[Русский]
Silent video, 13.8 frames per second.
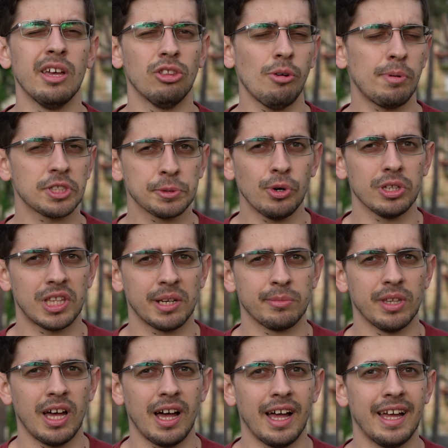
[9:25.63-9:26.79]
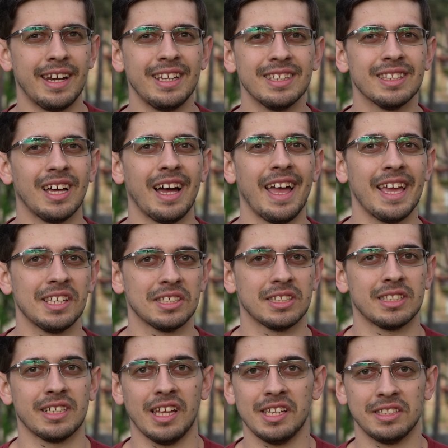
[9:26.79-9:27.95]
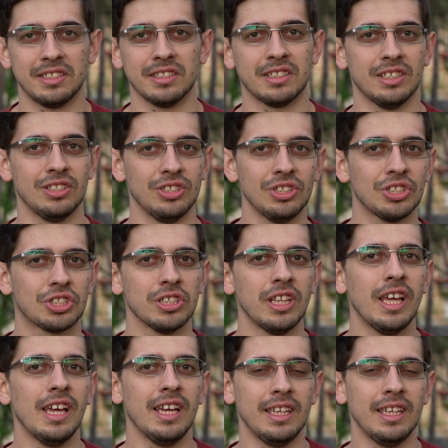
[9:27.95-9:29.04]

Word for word: Но посмотрим на Reno Ace Racing Edition.